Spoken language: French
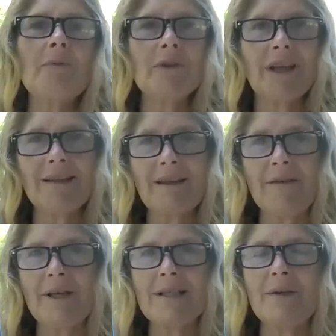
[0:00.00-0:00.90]
sommes en train de
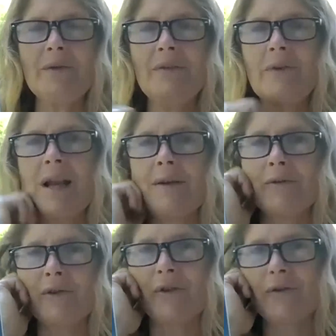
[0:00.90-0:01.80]
traverser au niveau de la
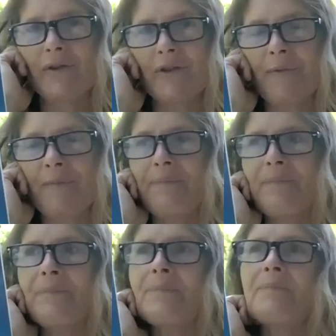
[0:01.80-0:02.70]
conscience.
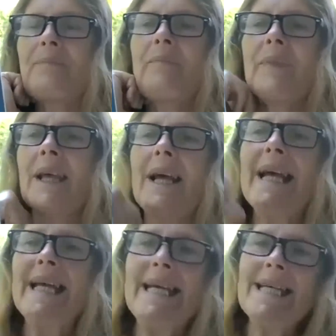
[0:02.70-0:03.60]

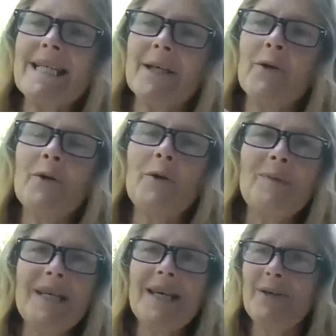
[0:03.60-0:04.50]
Et j'ai
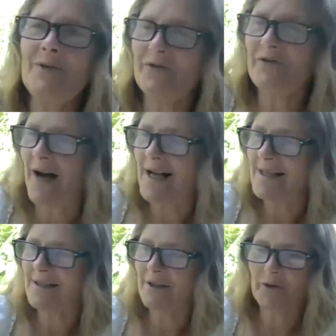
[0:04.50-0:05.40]
recopié une
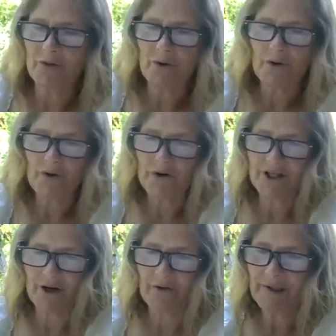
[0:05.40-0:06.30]
phrase que
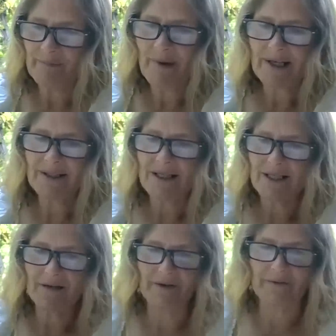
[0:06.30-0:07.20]
j'ai envie de
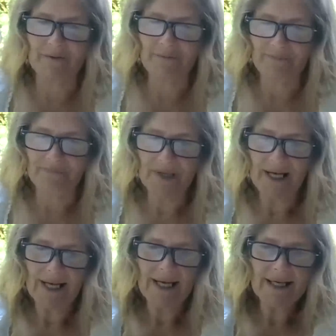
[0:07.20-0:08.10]
partager avec vous,
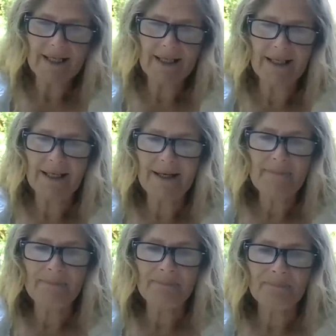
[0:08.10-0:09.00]
qui est